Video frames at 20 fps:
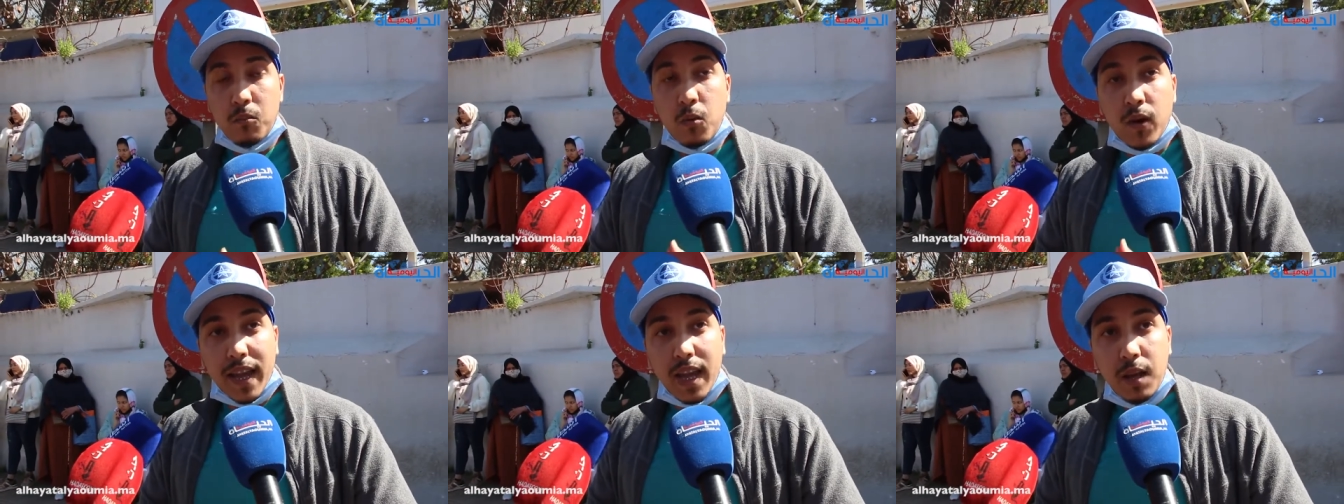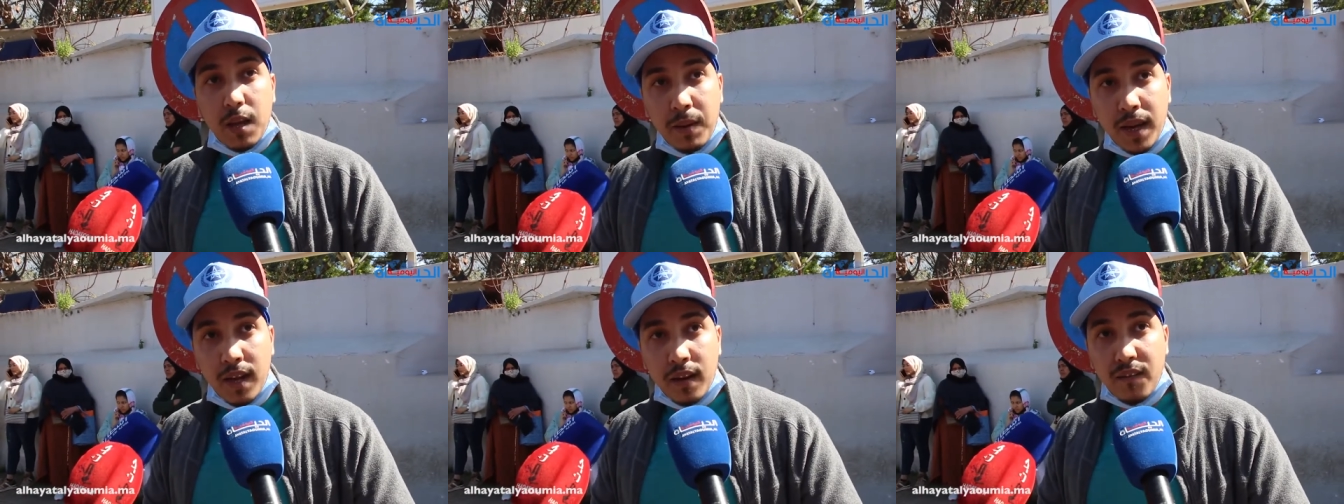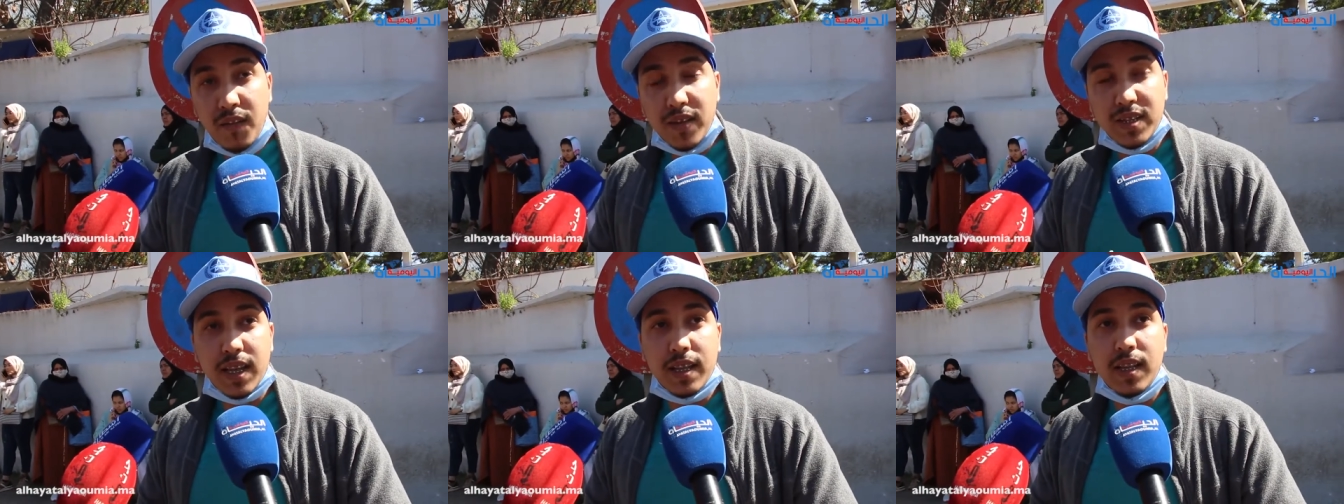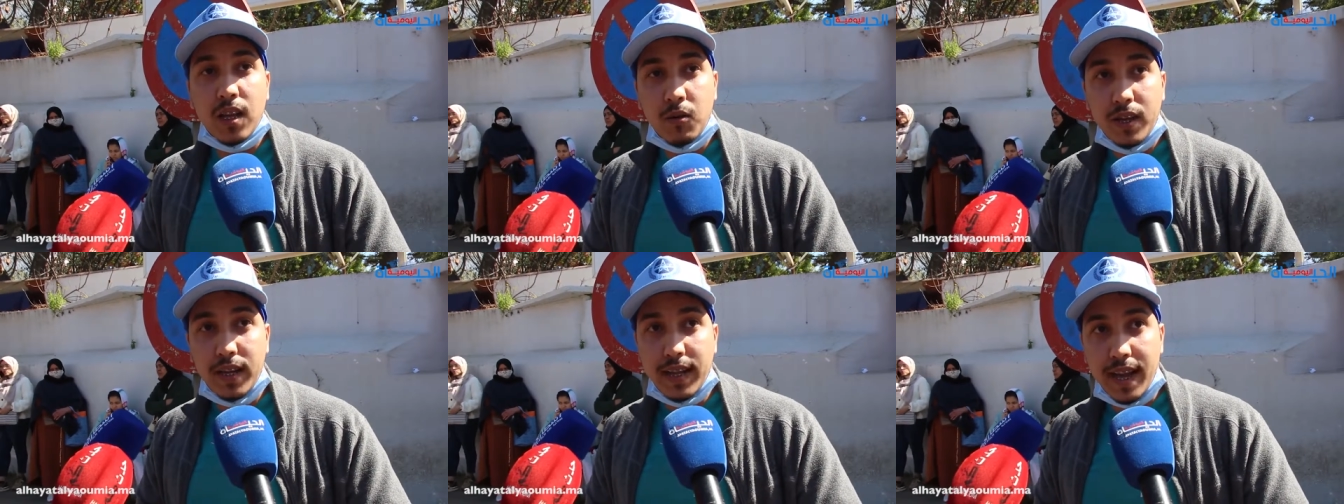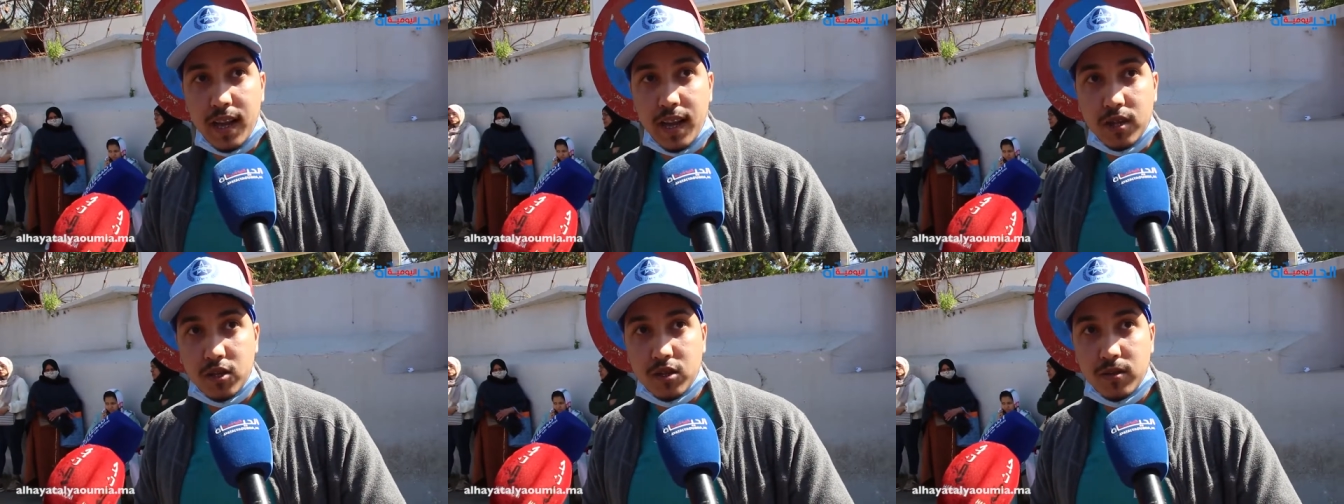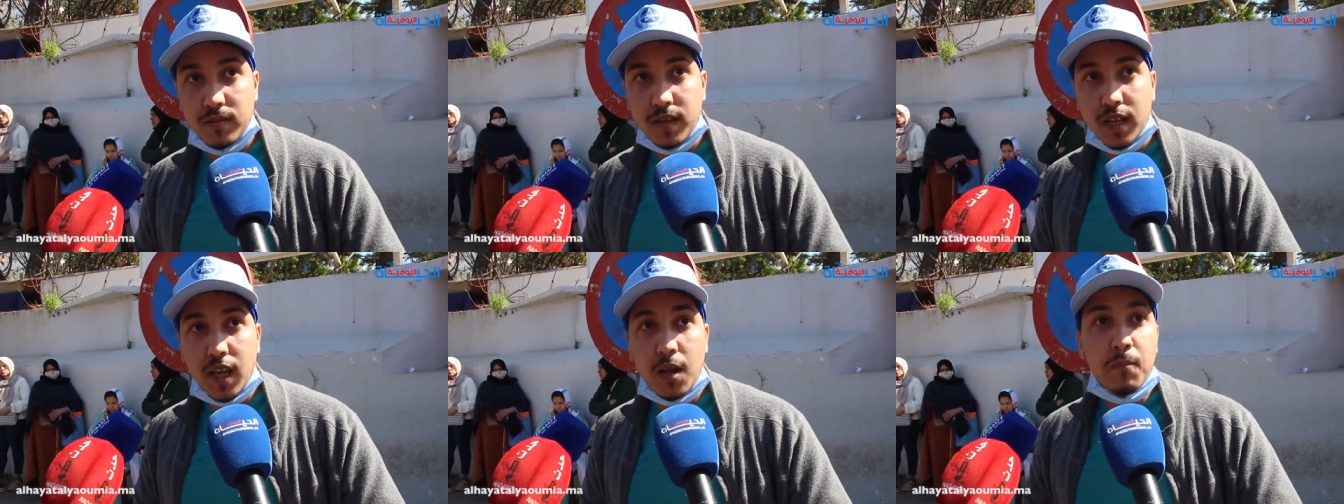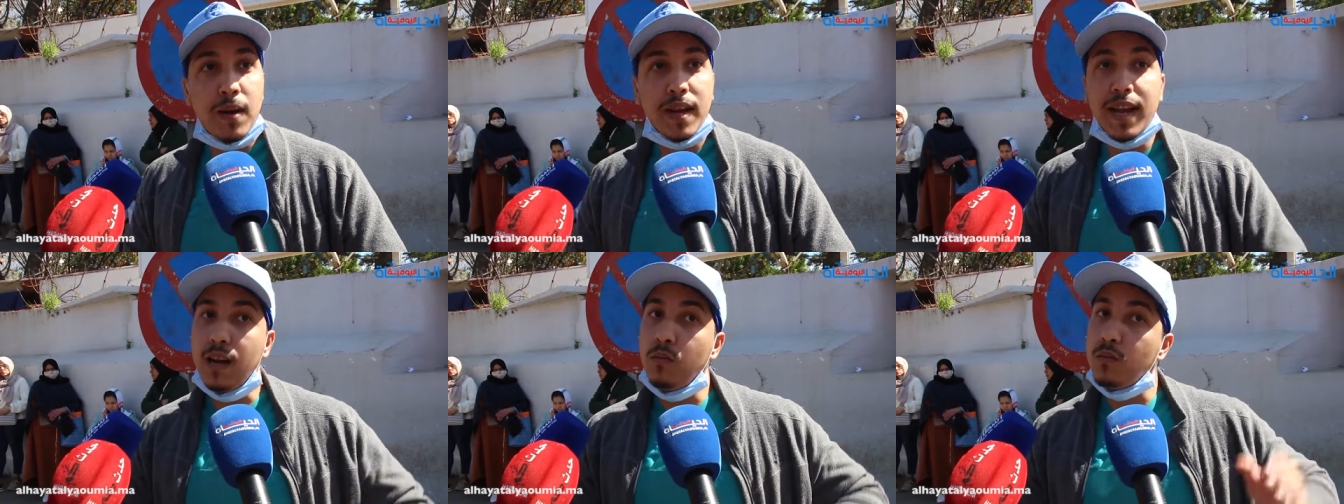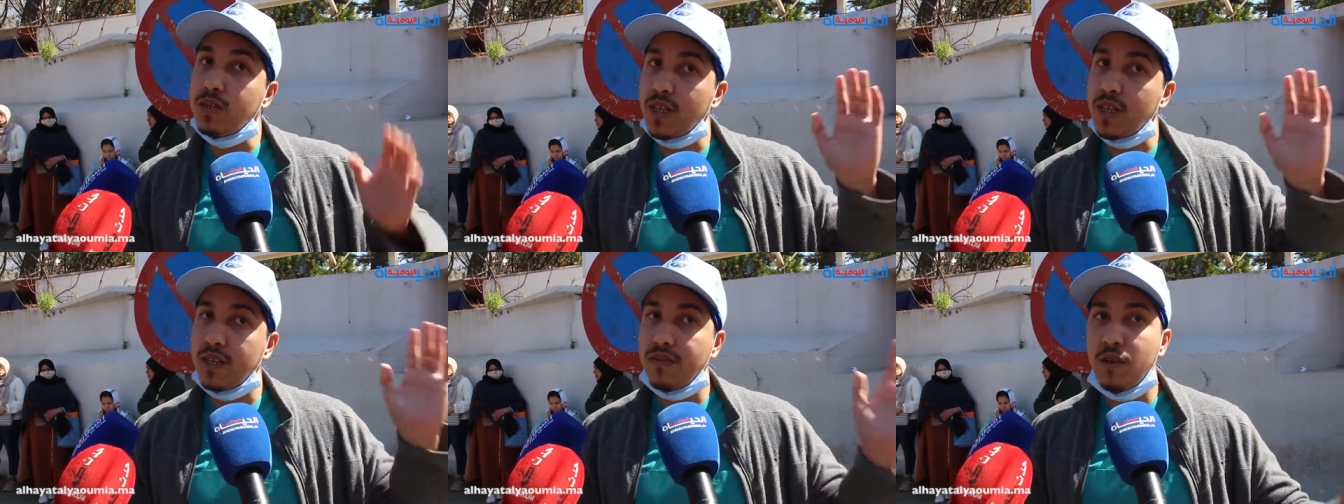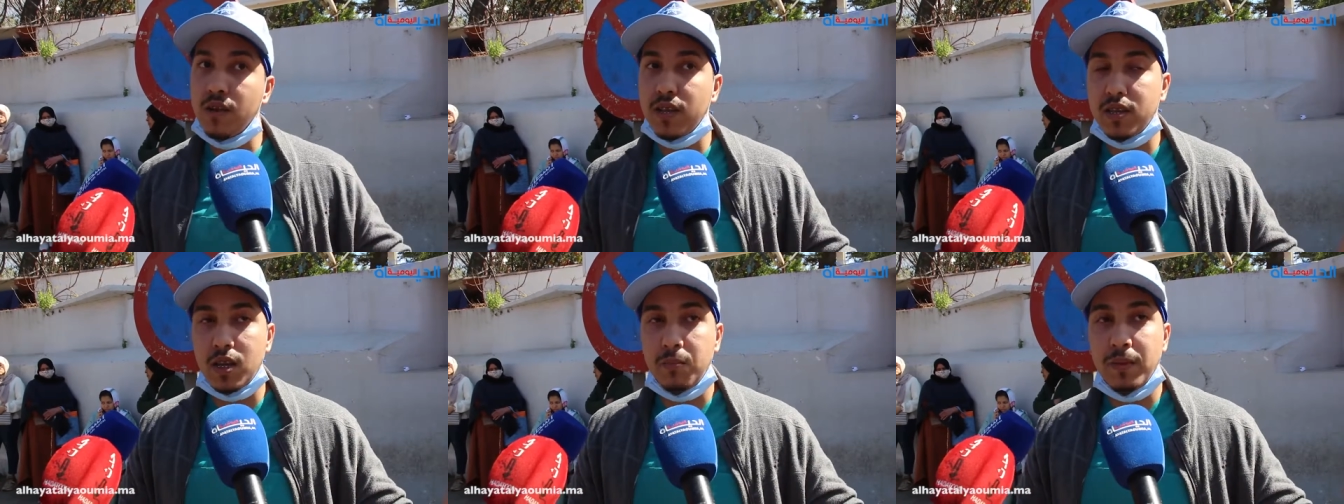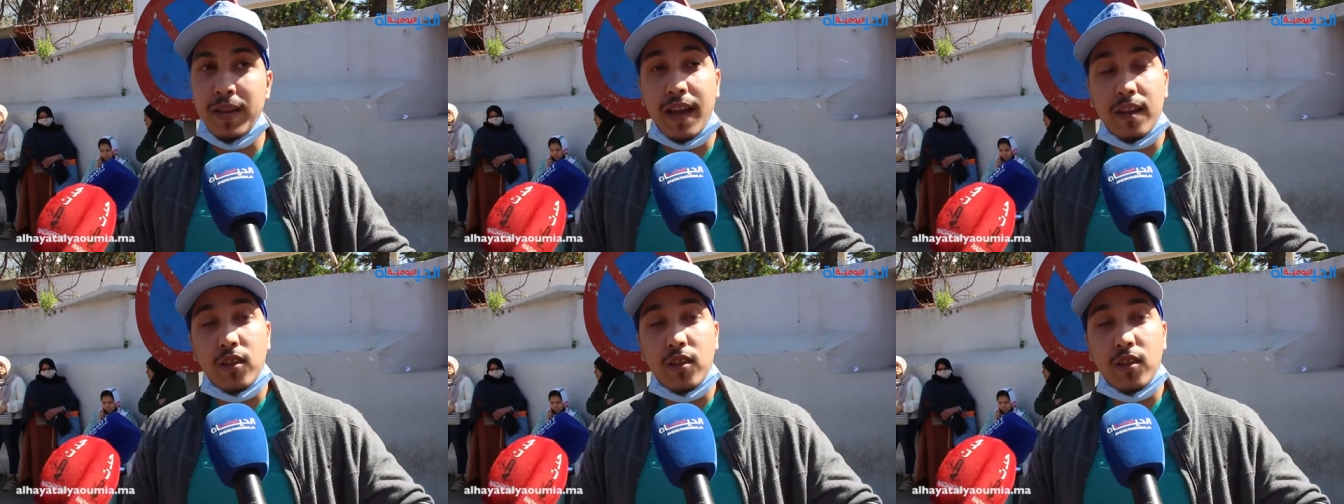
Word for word: مقيمين في التخدير والانعاش كما كاع المستشفيات الجامعيه